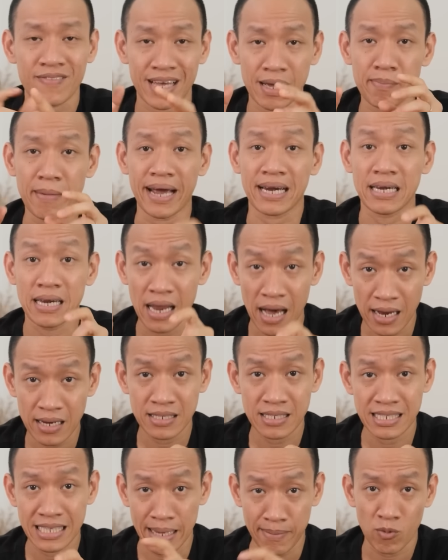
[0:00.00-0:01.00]
Các bạn
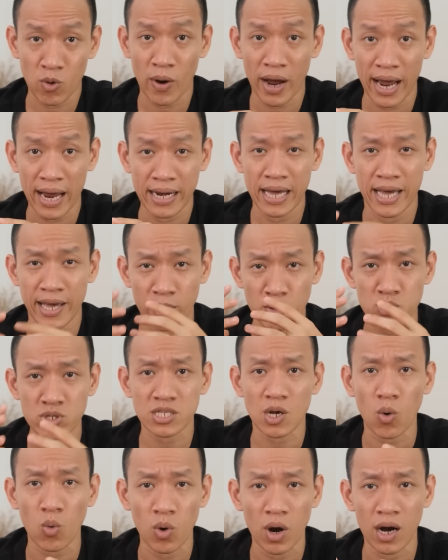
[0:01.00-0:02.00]
nên xem qua để hiểu
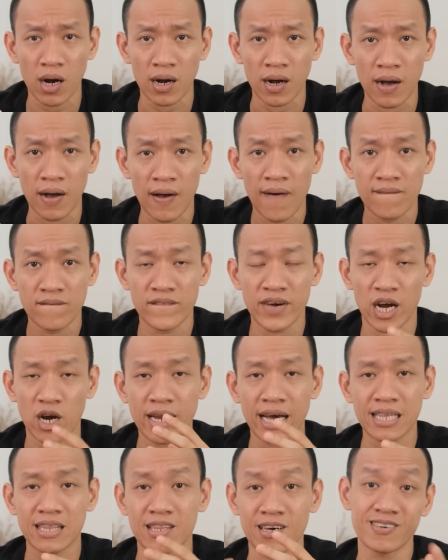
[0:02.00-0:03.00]
sâu hơn và
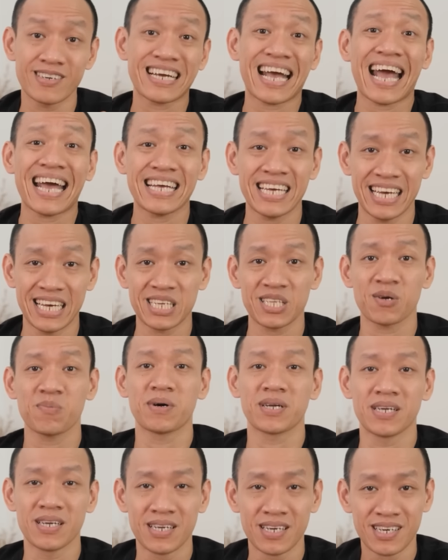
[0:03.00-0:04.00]
có thể tự cai nghiện cho
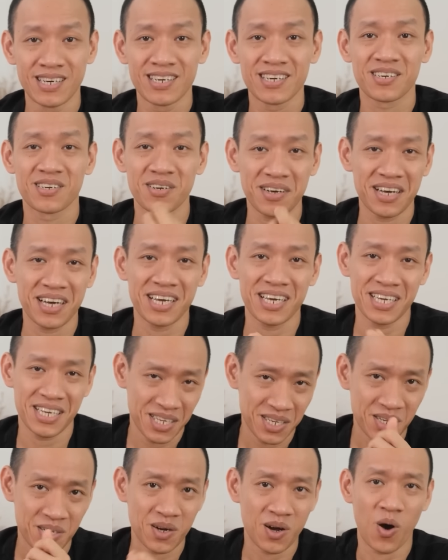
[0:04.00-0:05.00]
mình trước khi
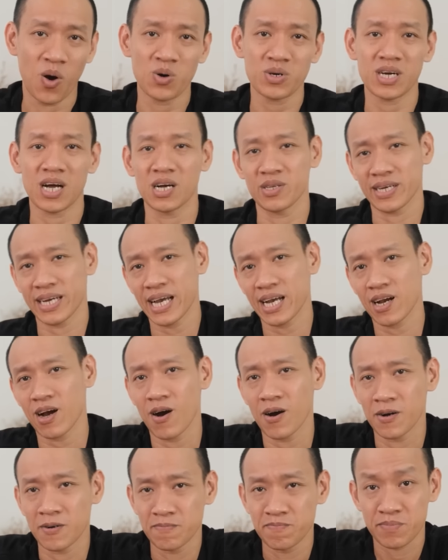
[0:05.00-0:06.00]
hỗ trợ cho các
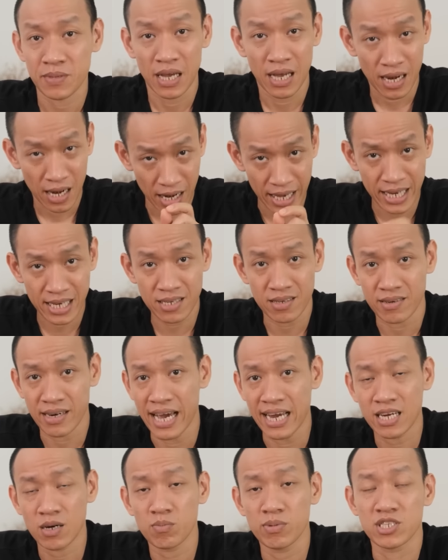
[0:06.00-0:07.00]
con. Link được
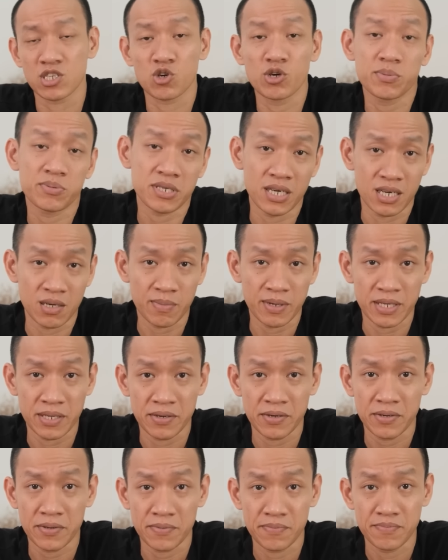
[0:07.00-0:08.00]
để trong description ở bên
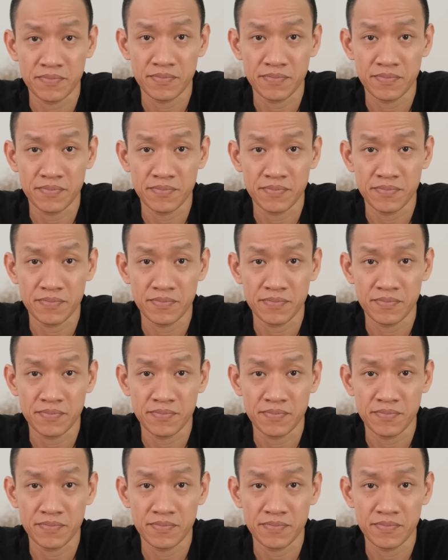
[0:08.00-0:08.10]
dưới.